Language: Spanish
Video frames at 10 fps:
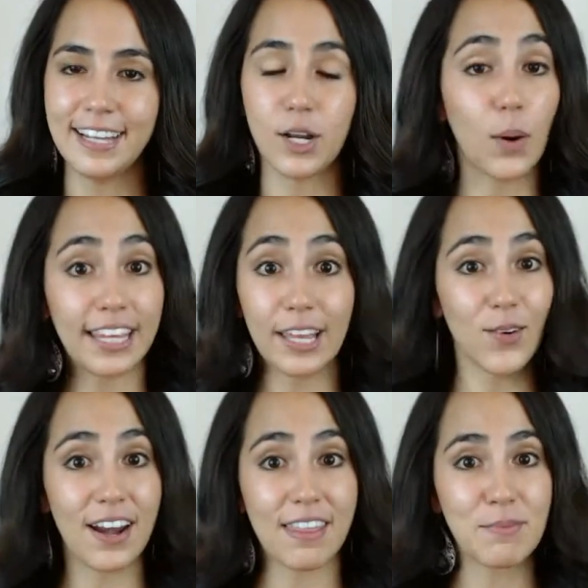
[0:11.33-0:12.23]
en cualquier
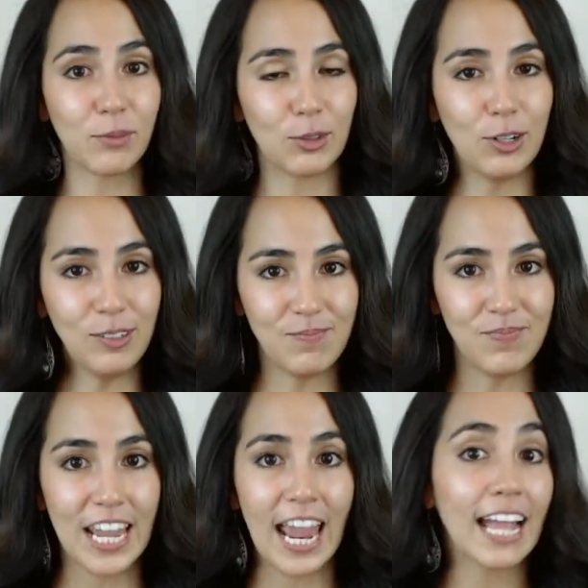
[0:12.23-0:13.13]
lugar del mundo,
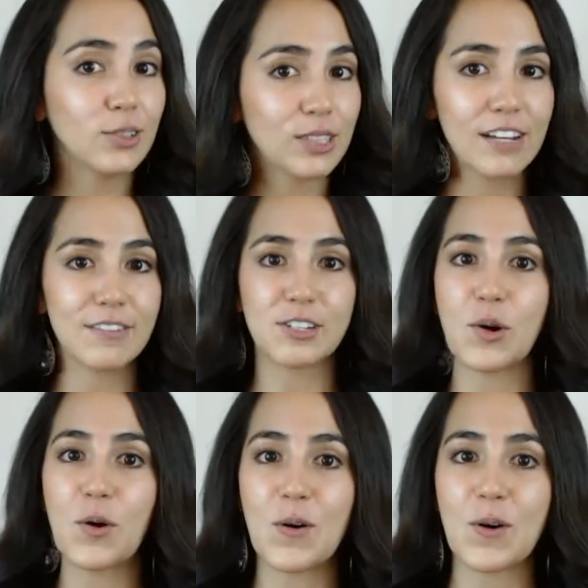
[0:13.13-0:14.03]
en tu
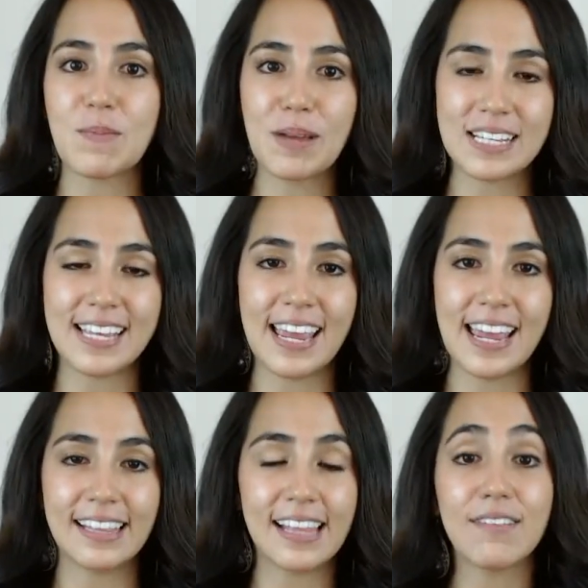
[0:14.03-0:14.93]
televisor,
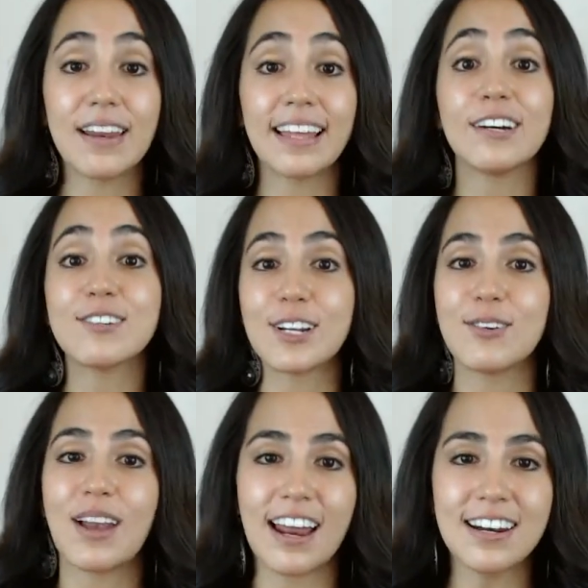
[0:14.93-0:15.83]
PC, tableta o
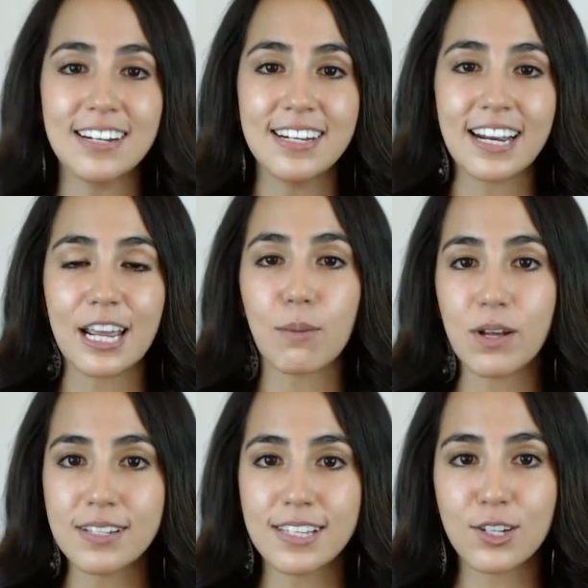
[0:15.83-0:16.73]
celular. Y
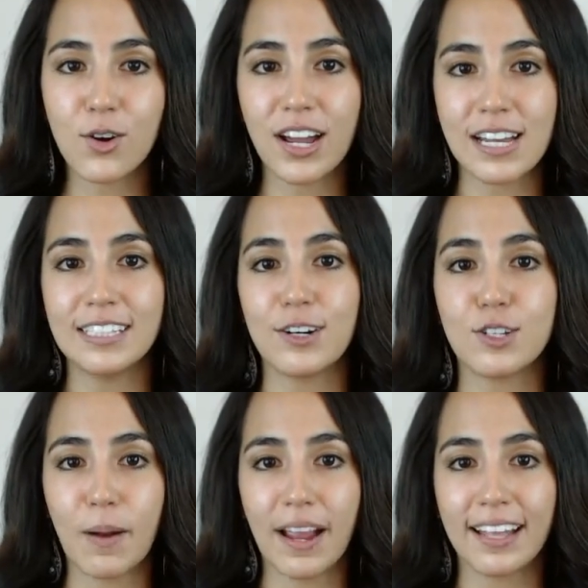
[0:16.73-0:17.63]
puedes escoger entre
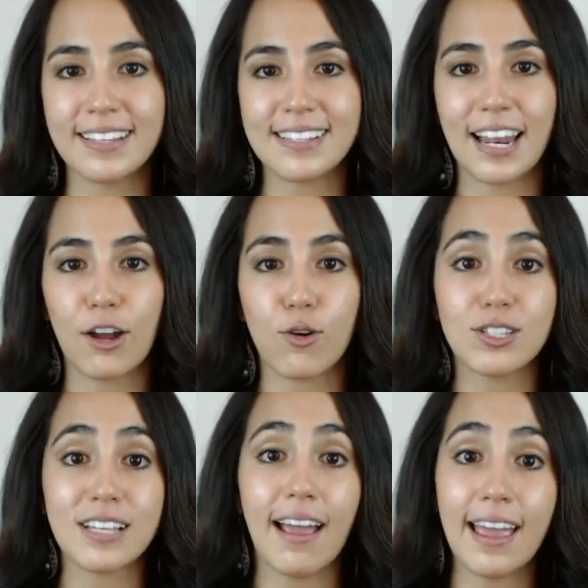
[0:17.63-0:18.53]
los paquetes de la
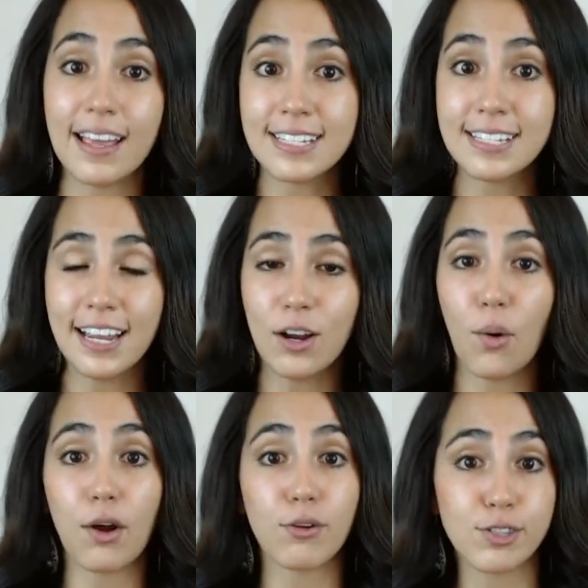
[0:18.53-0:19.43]
costa este o
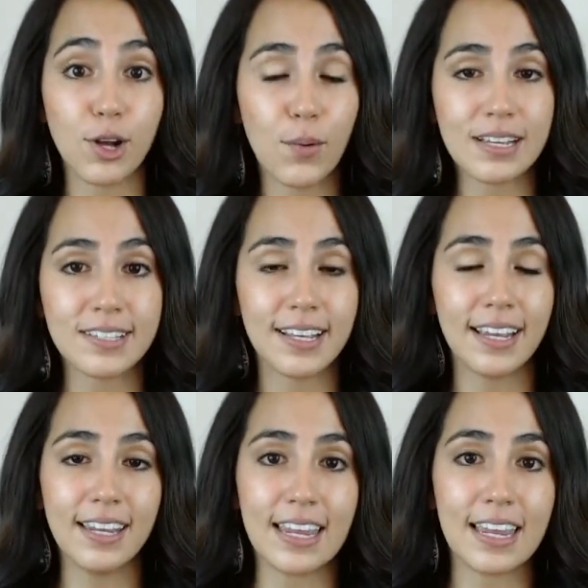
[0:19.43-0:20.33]
la costa
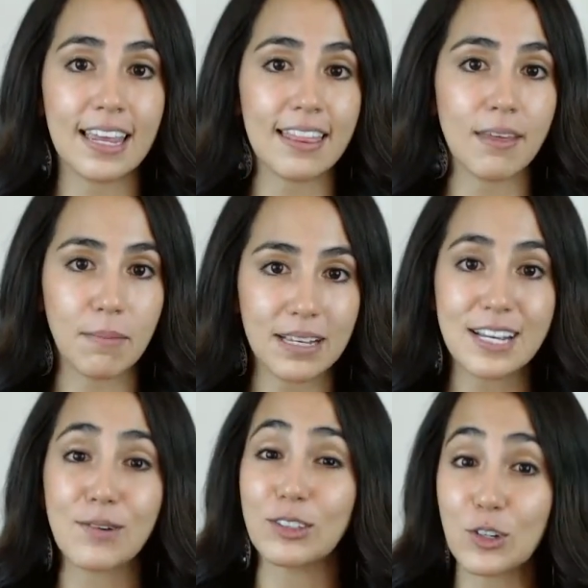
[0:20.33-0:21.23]
oeste y de más
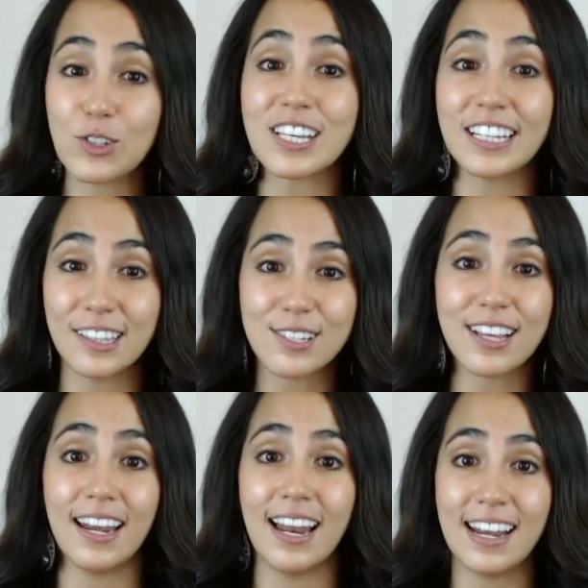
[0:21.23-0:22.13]
de 400
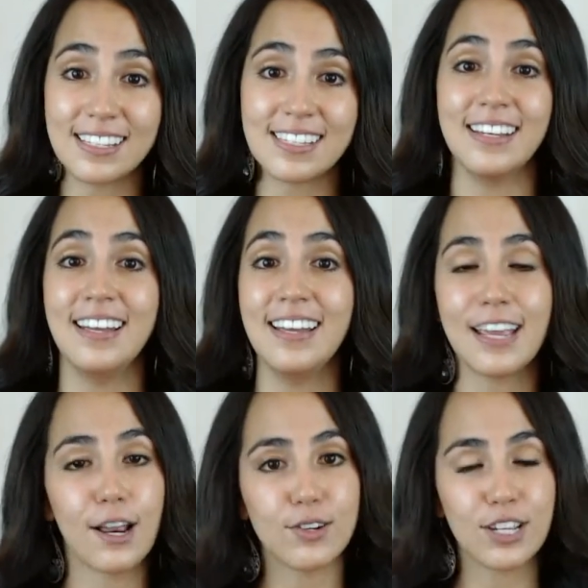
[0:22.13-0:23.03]
canales,
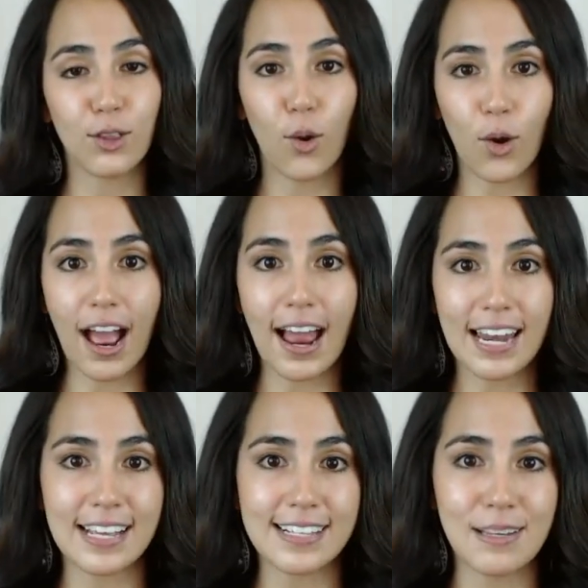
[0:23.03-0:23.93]
incluyendo
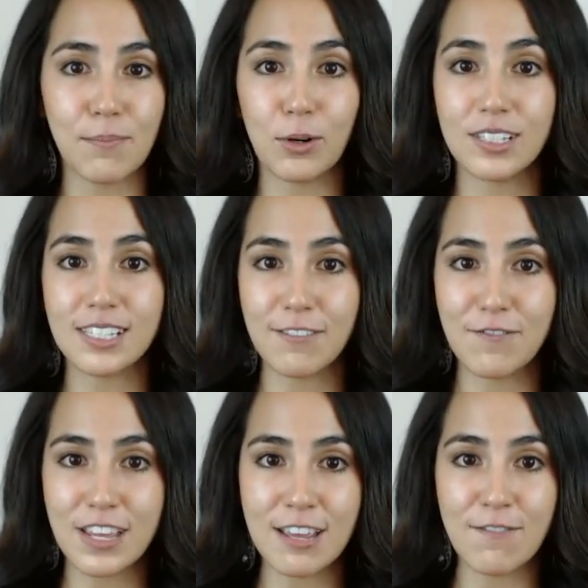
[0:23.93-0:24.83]
locales, deportes en
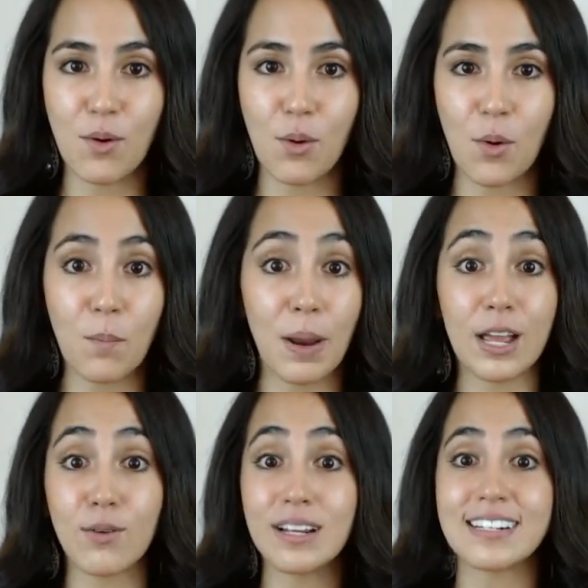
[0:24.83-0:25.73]
vivo,
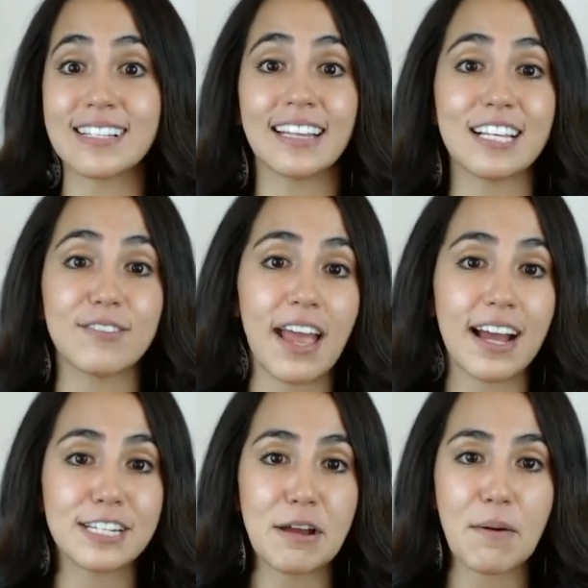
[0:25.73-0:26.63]
películas recientes vía
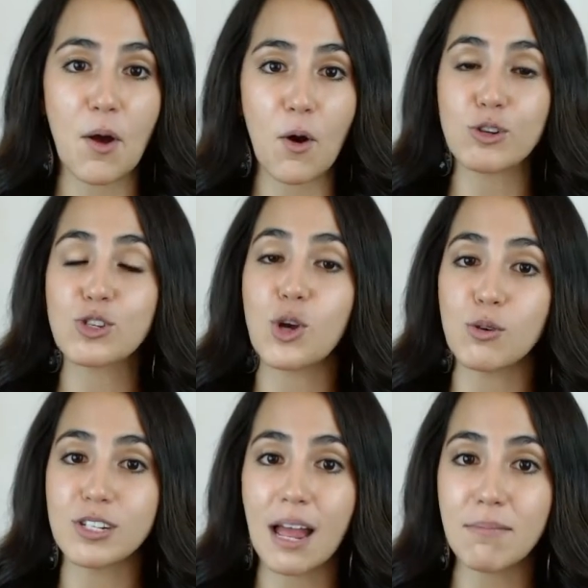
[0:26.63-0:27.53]
HBO,
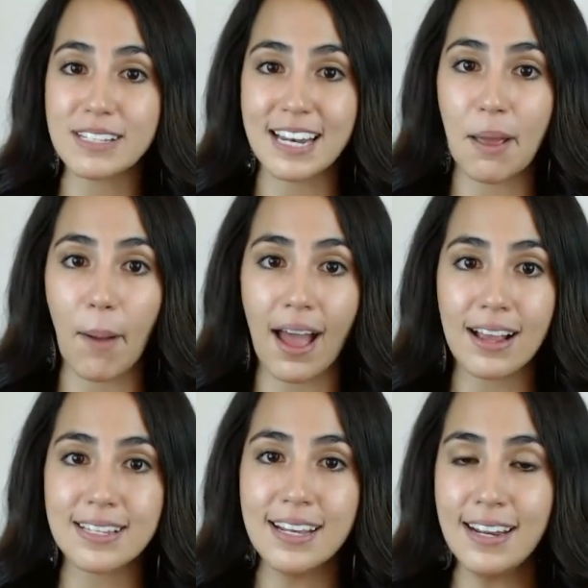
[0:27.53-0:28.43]
Showtime y
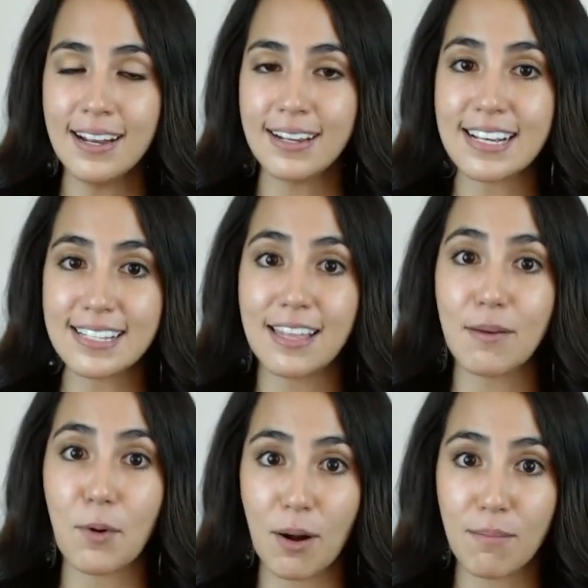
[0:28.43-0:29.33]
Cinemax, ya hasta
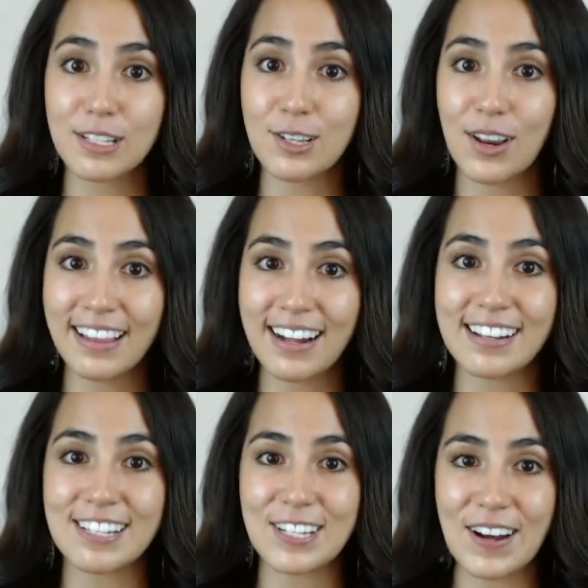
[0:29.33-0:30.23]
de programación
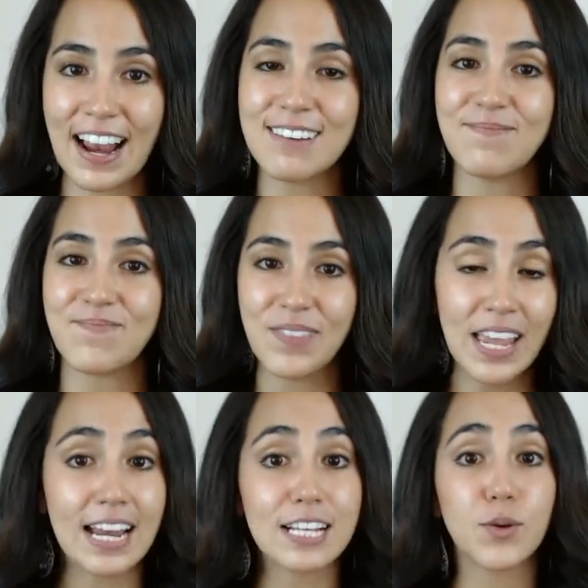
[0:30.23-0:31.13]
internacional.
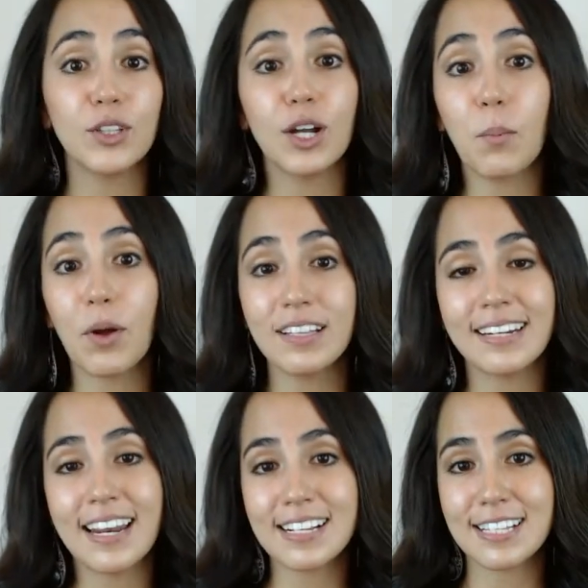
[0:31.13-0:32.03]
Y les cuento que pueden
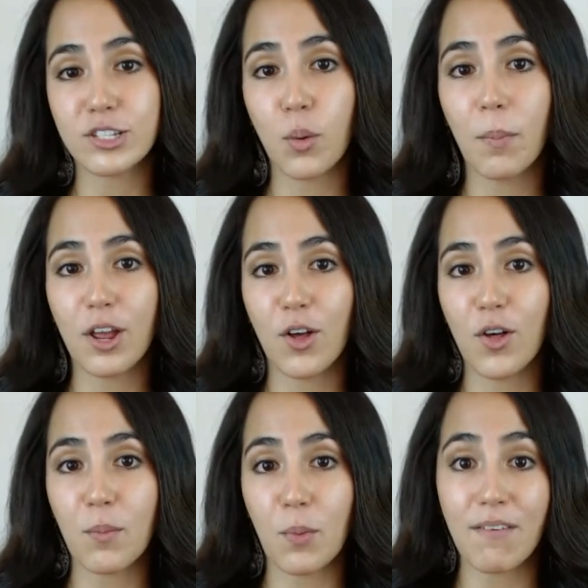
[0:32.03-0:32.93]
tener acceso a un periodo
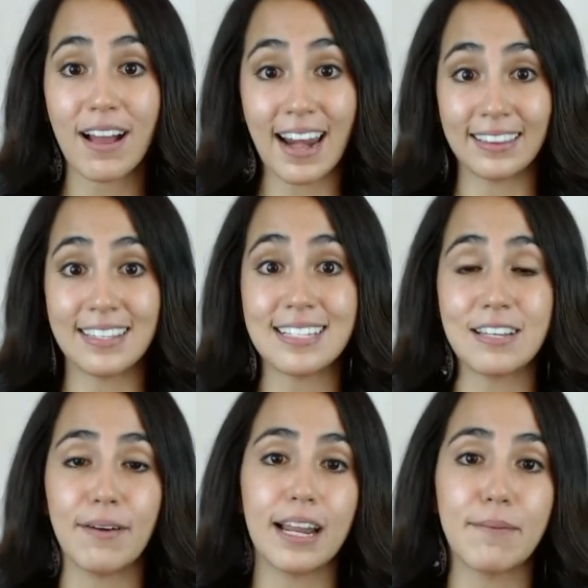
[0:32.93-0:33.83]
de prueba gratis
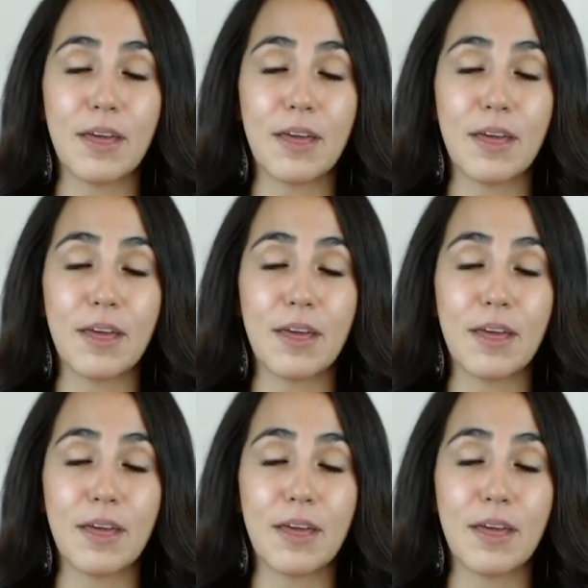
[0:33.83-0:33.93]
si van a